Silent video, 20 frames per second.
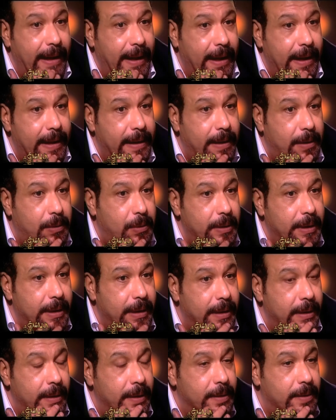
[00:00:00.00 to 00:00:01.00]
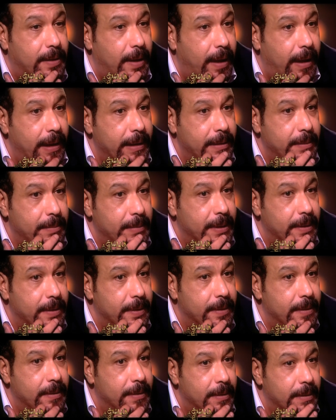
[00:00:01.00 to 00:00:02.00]
حاجه كنا طالعين
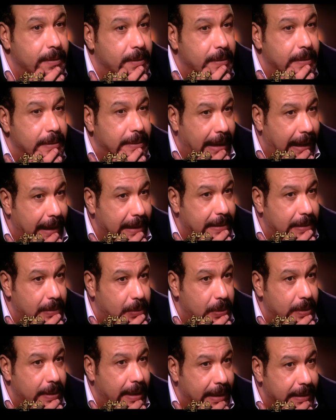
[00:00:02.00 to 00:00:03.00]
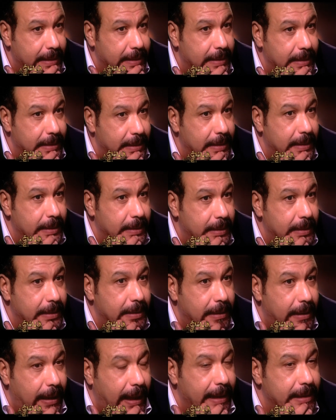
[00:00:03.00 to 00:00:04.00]
من تحت كنا عند
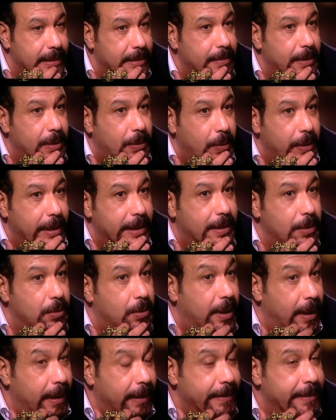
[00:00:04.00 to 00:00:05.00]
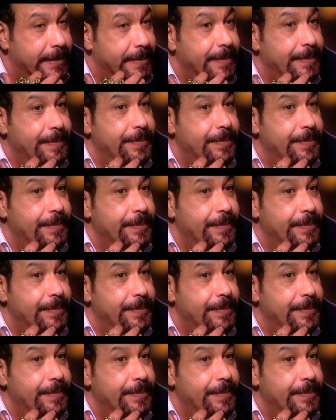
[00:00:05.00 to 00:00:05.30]
حد من اخواتي وطلعنا